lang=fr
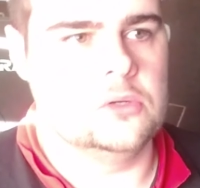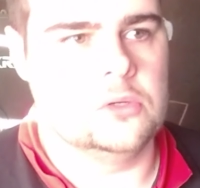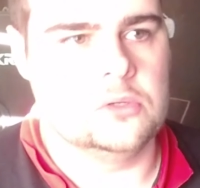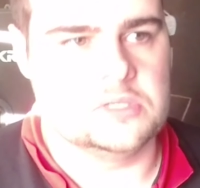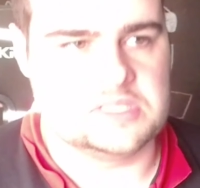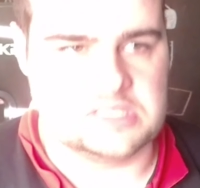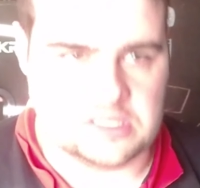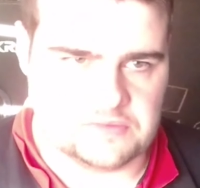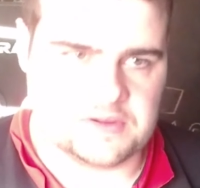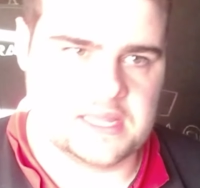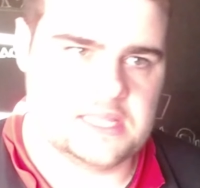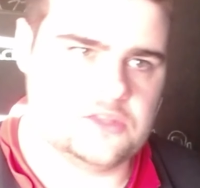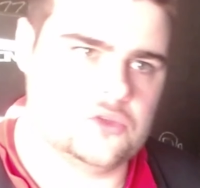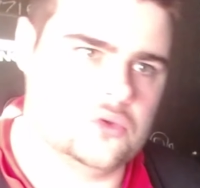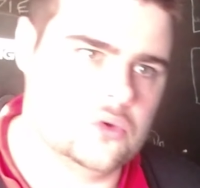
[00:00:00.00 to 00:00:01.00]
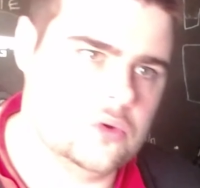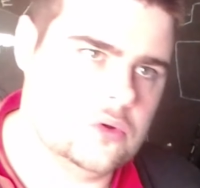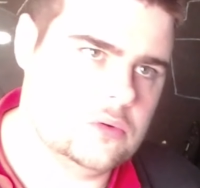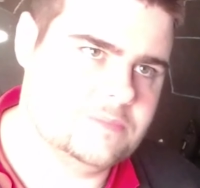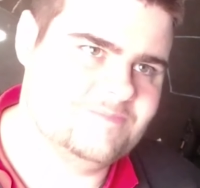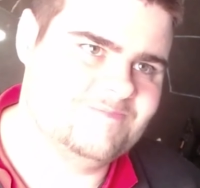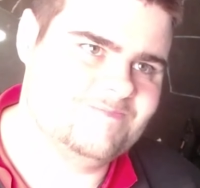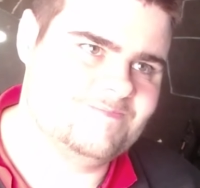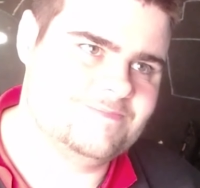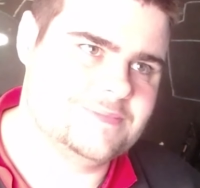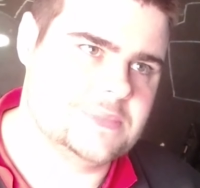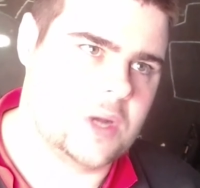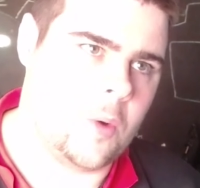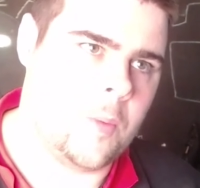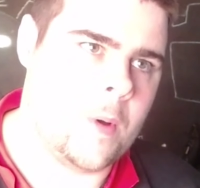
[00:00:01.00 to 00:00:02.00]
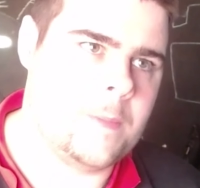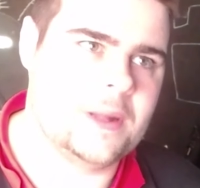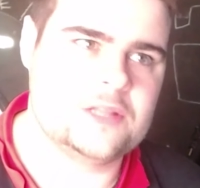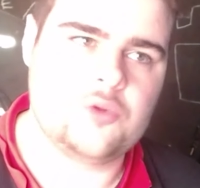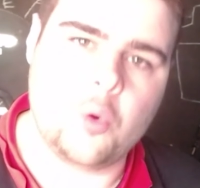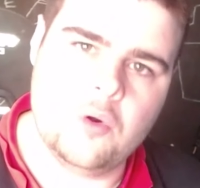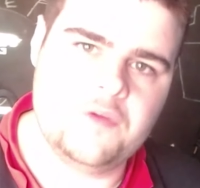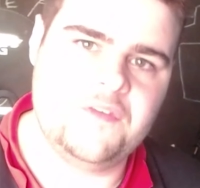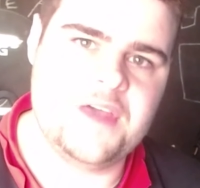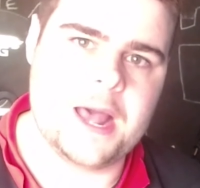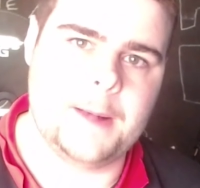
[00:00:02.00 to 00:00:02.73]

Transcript: c'est vrai que on peut pas trop le faire